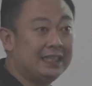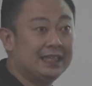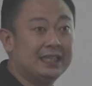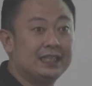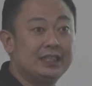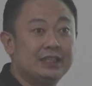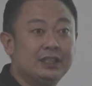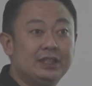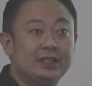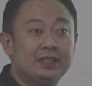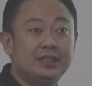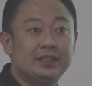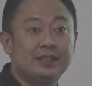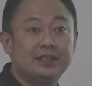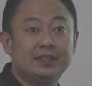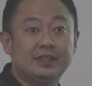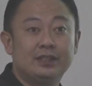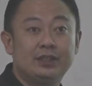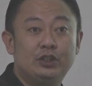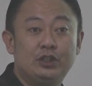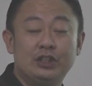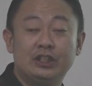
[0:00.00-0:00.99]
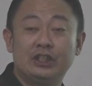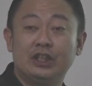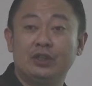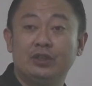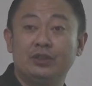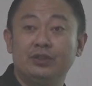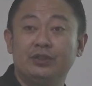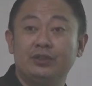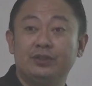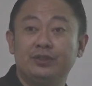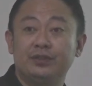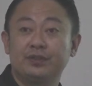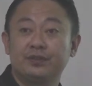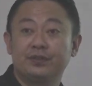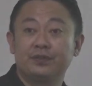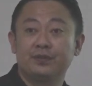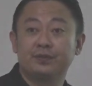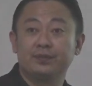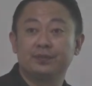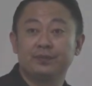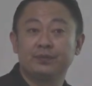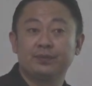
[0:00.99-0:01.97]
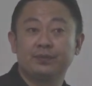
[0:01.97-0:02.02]
的，举手，
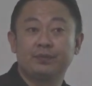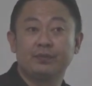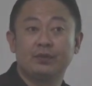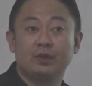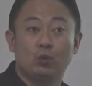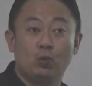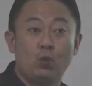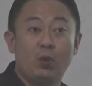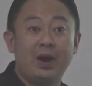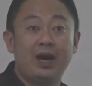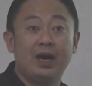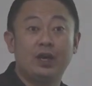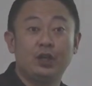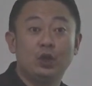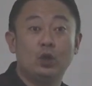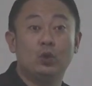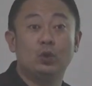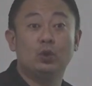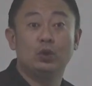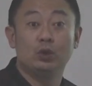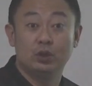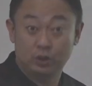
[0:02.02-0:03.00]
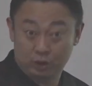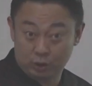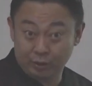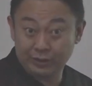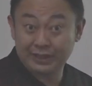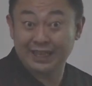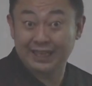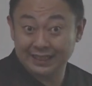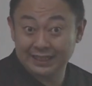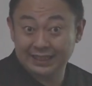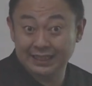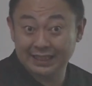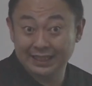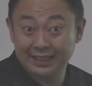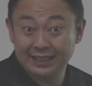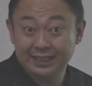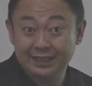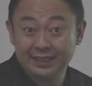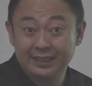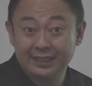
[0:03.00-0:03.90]
旺用都在一起。